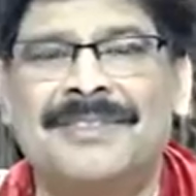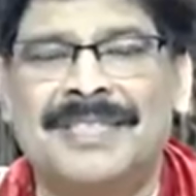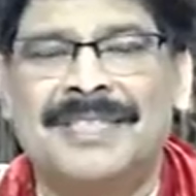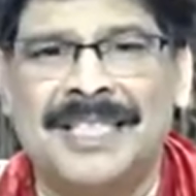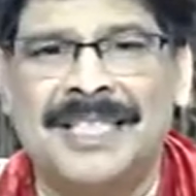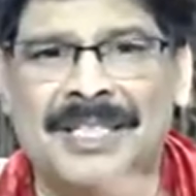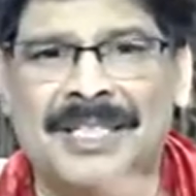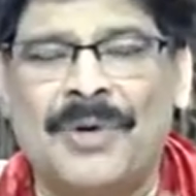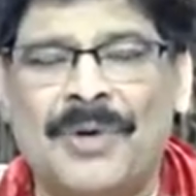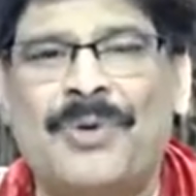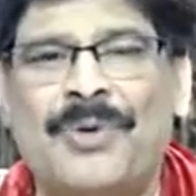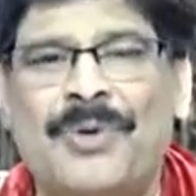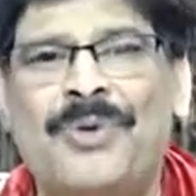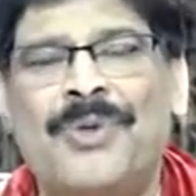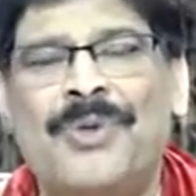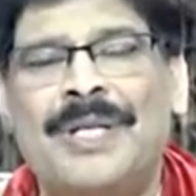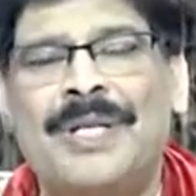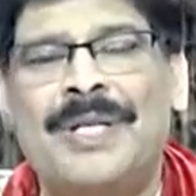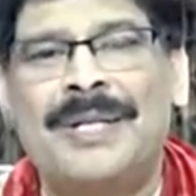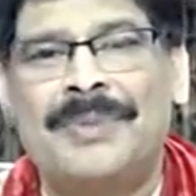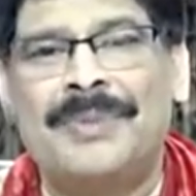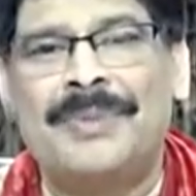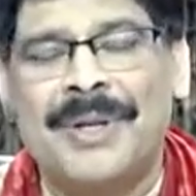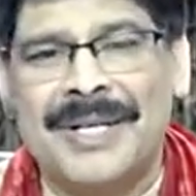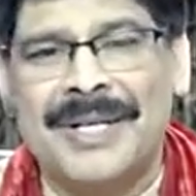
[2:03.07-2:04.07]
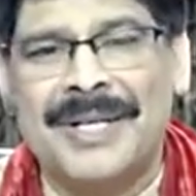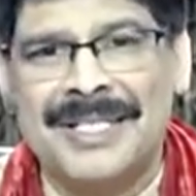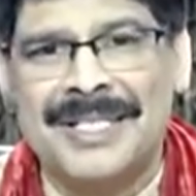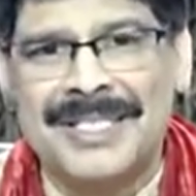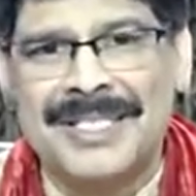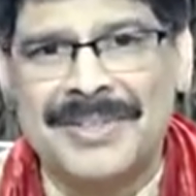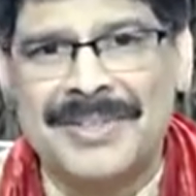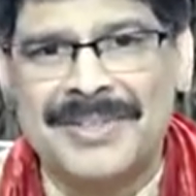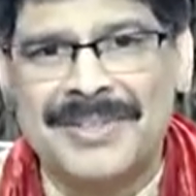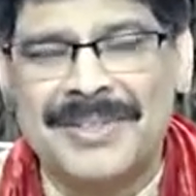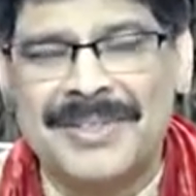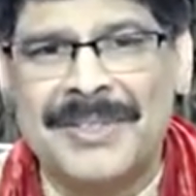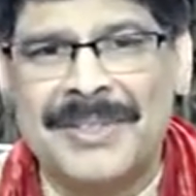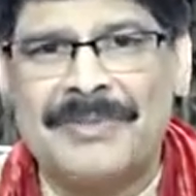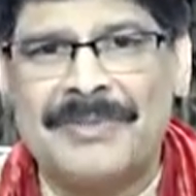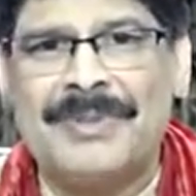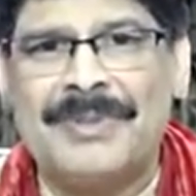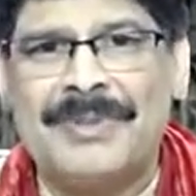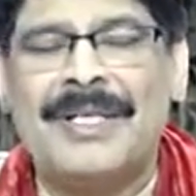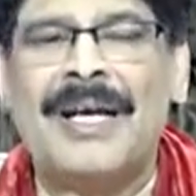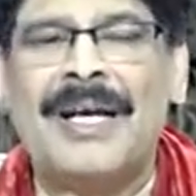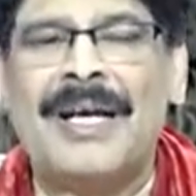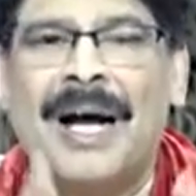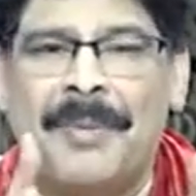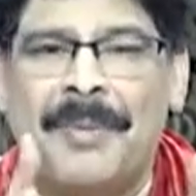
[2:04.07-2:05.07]
ఈ కౌ యూరిన్ ప్రయోగించడం అవసరం
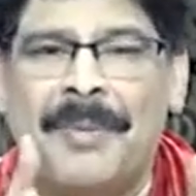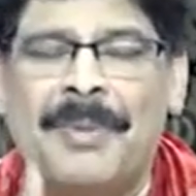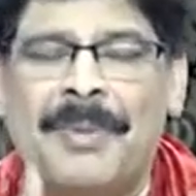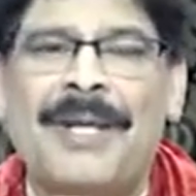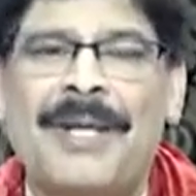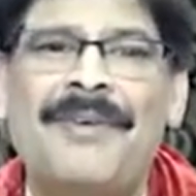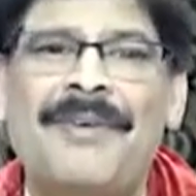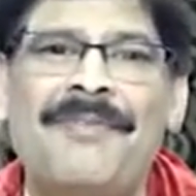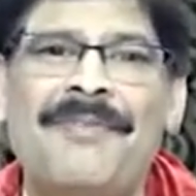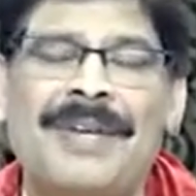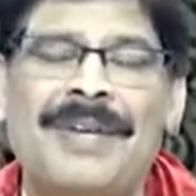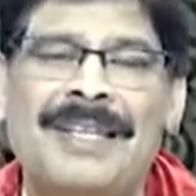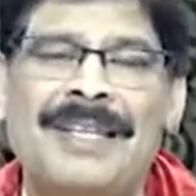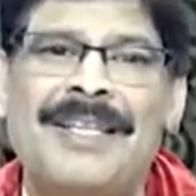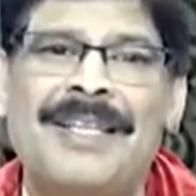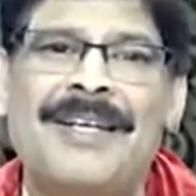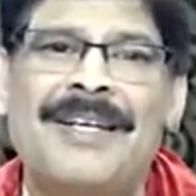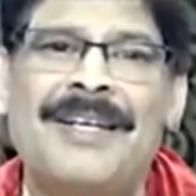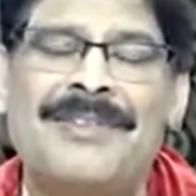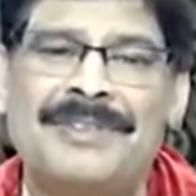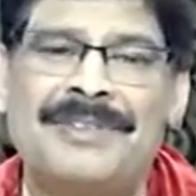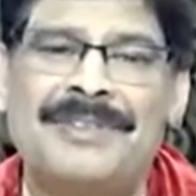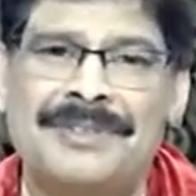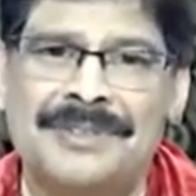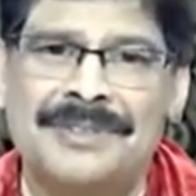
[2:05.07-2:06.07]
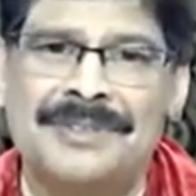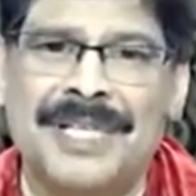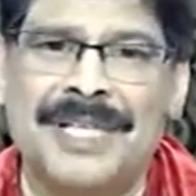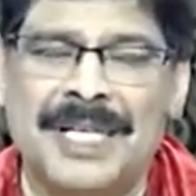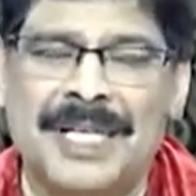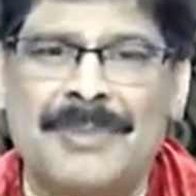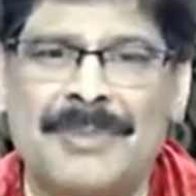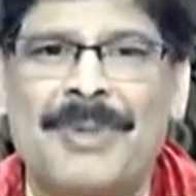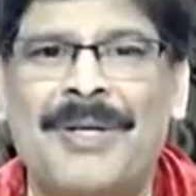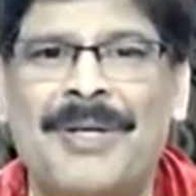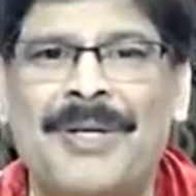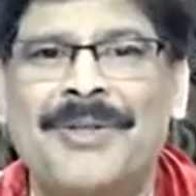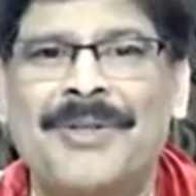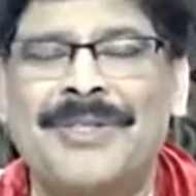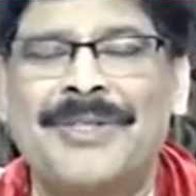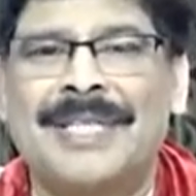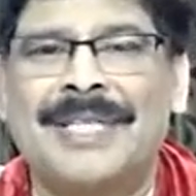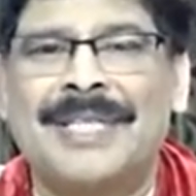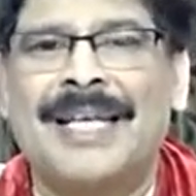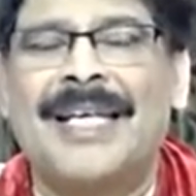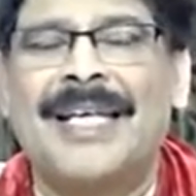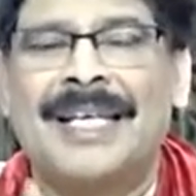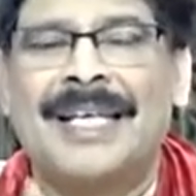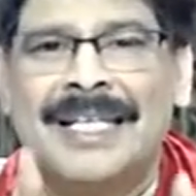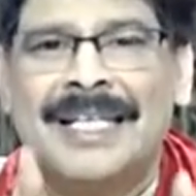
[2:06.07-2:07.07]
అప్పుడే ఫలితాలు సక్రమంగా
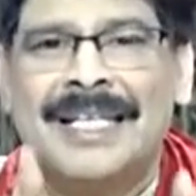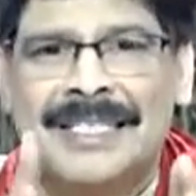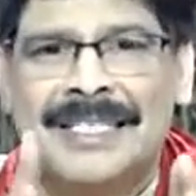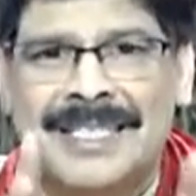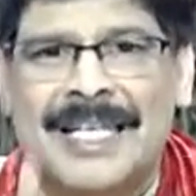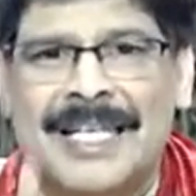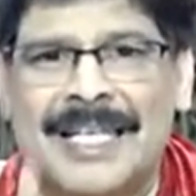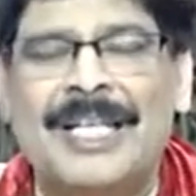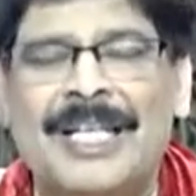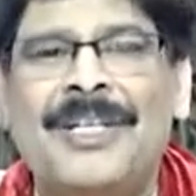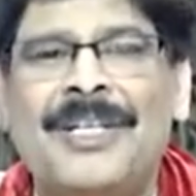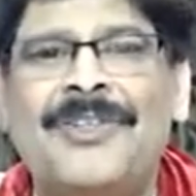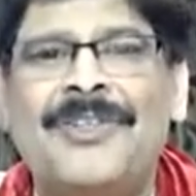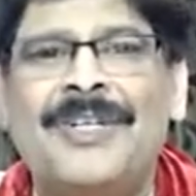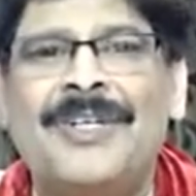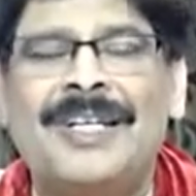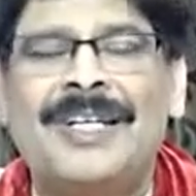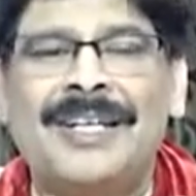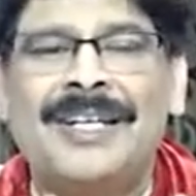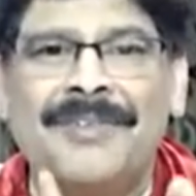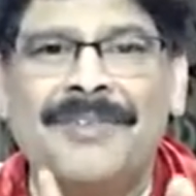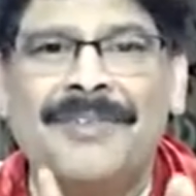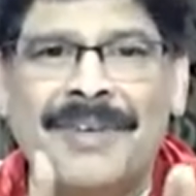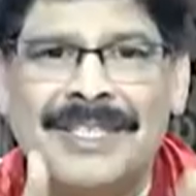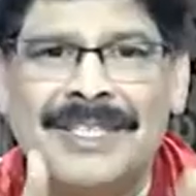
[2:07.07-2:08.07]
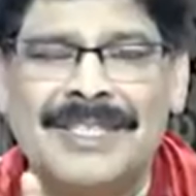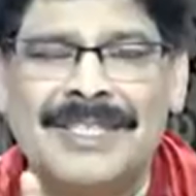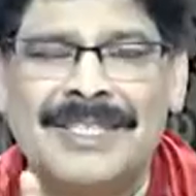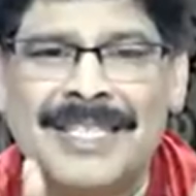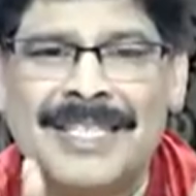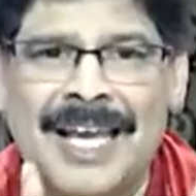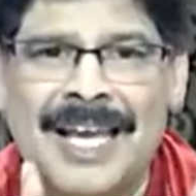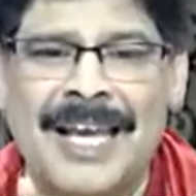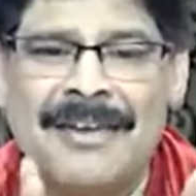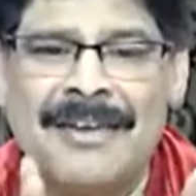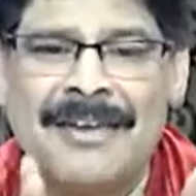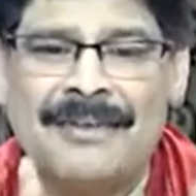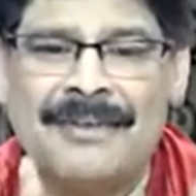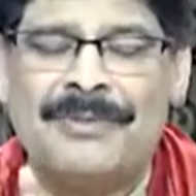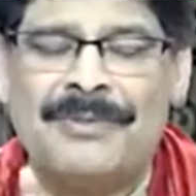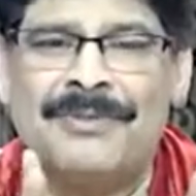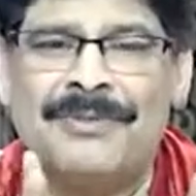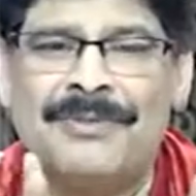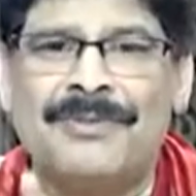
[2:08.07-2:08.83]
వస్తాయి సరైనటువంటి వైద్య సహాయం